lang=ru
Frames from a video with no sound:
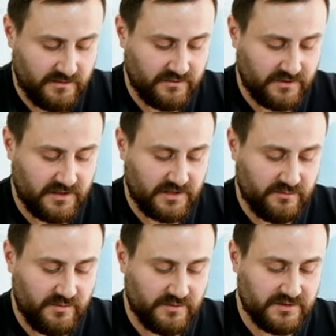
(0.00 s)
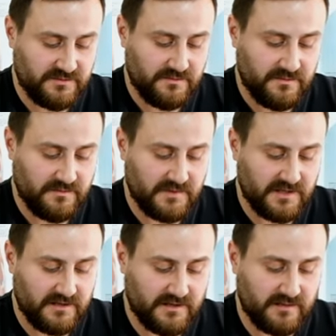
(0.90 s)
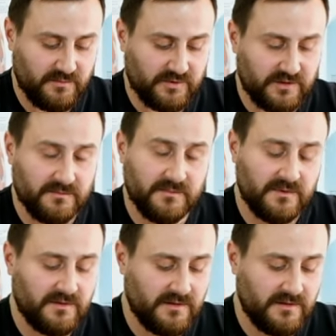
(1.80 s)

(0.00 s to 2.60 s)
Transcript: И вот таким образом мы работаем.